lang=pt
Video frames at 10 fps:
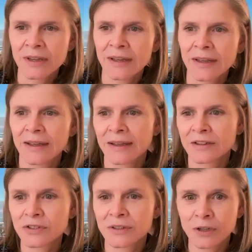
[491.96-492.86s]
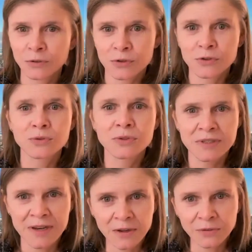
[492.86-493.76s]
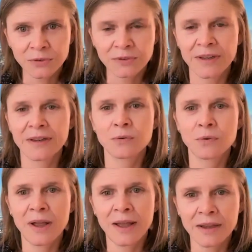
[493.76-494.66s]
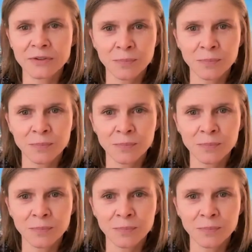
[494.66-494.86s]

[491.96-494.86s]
é, de nêutrons no centro tenham quarks,